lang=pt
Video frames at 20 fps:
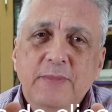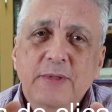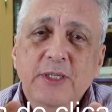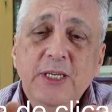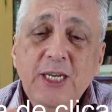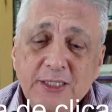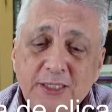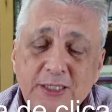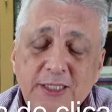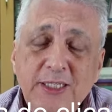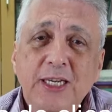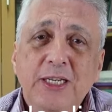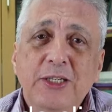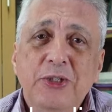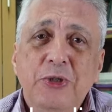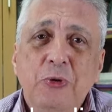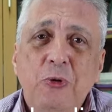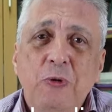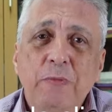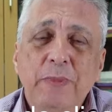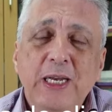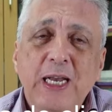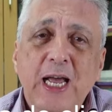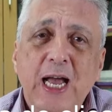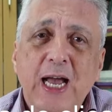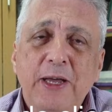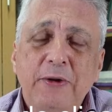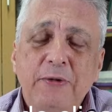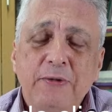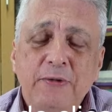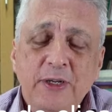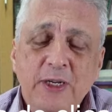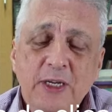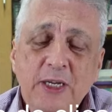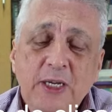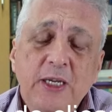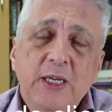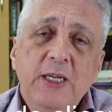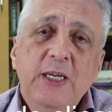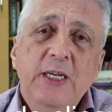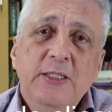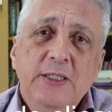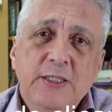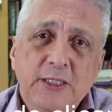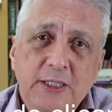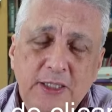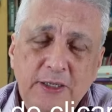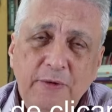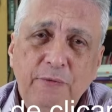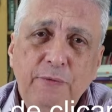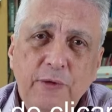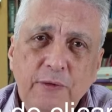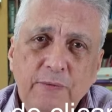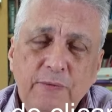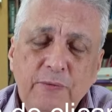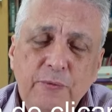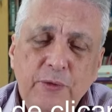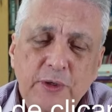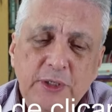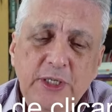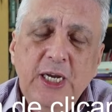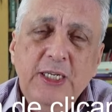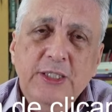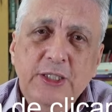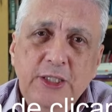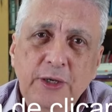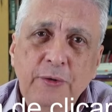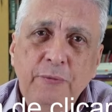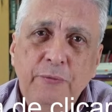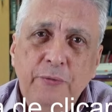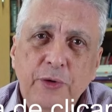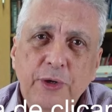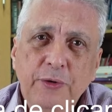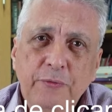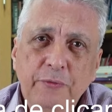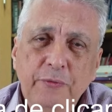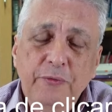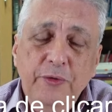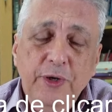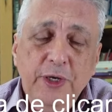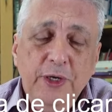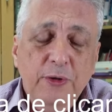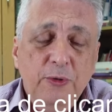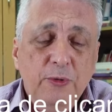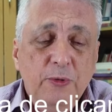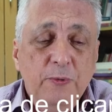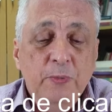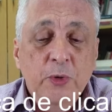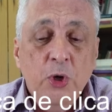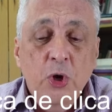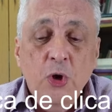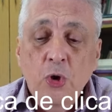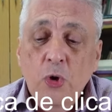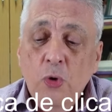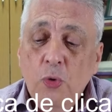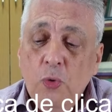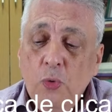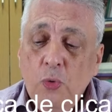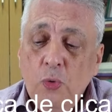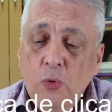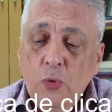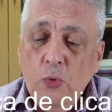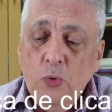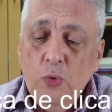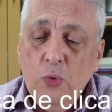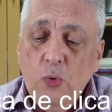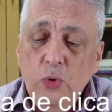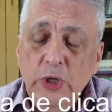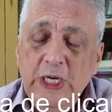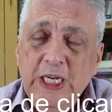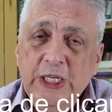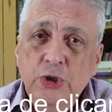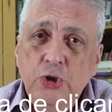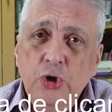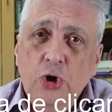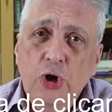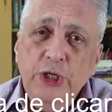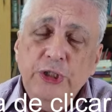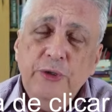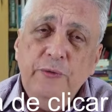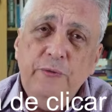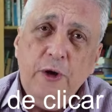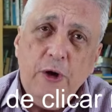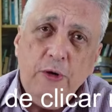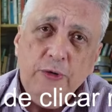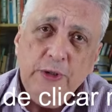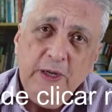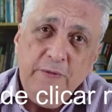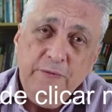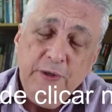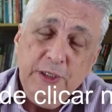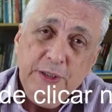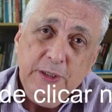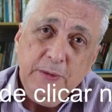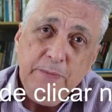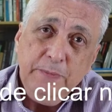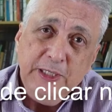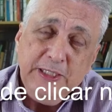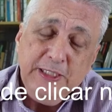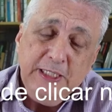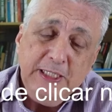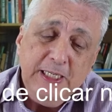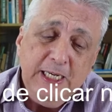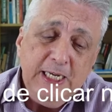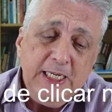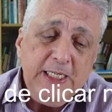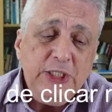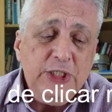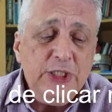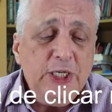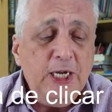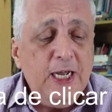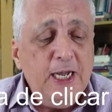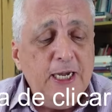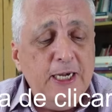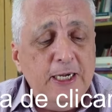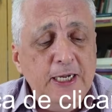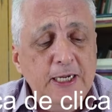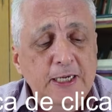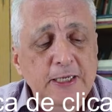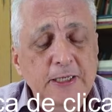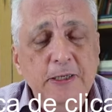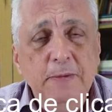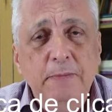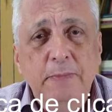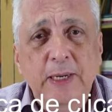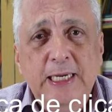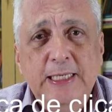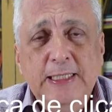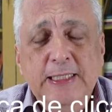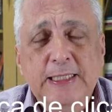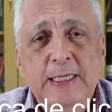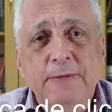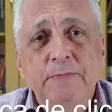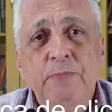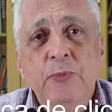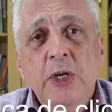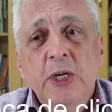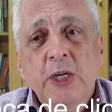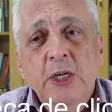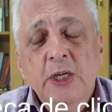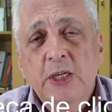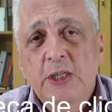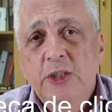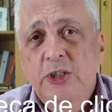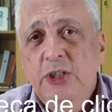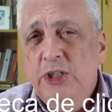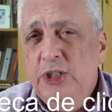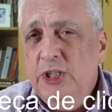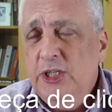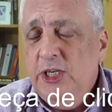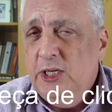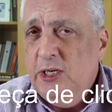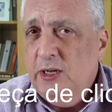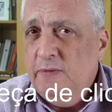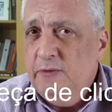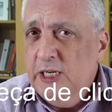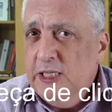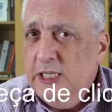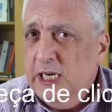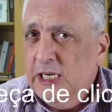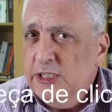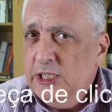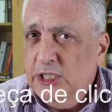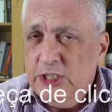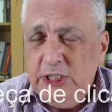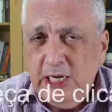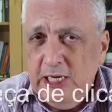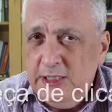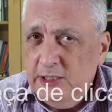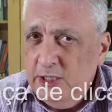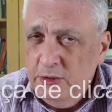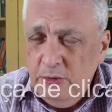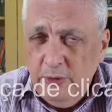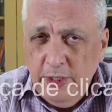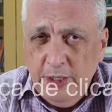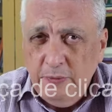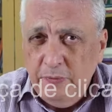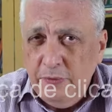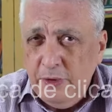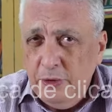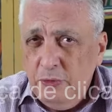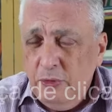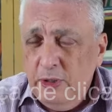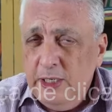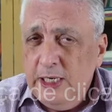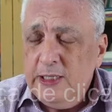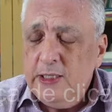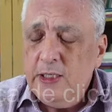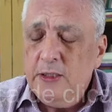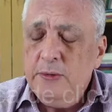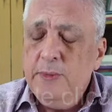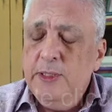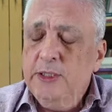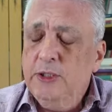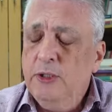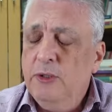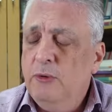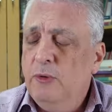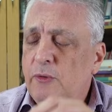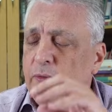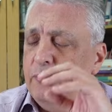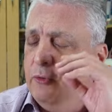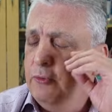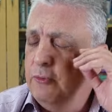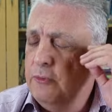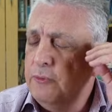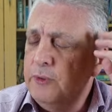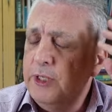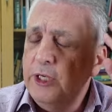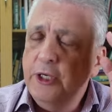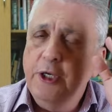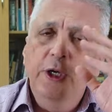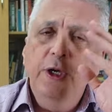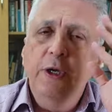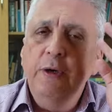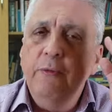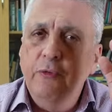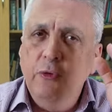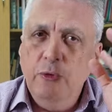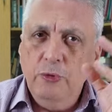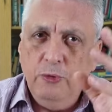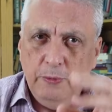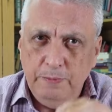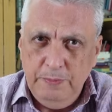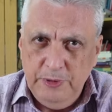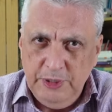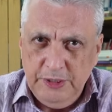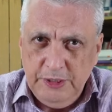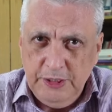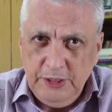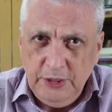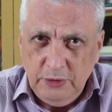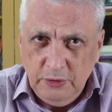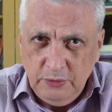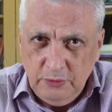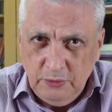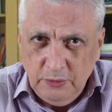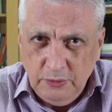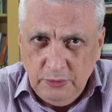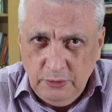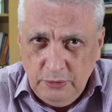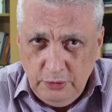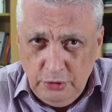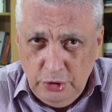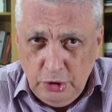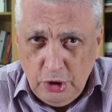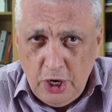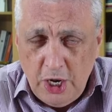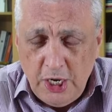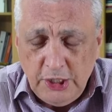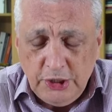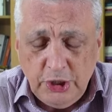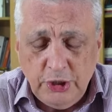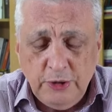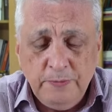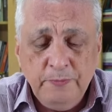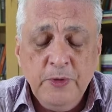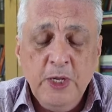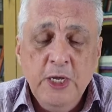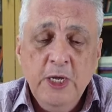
E assim eles combinaram e assim, e assim foi feito. O William George volta a vice-presidente, a Anne Bessa diz que na verdade as cartas não eram fraudulentas, mas houve um equívoco psíquico do George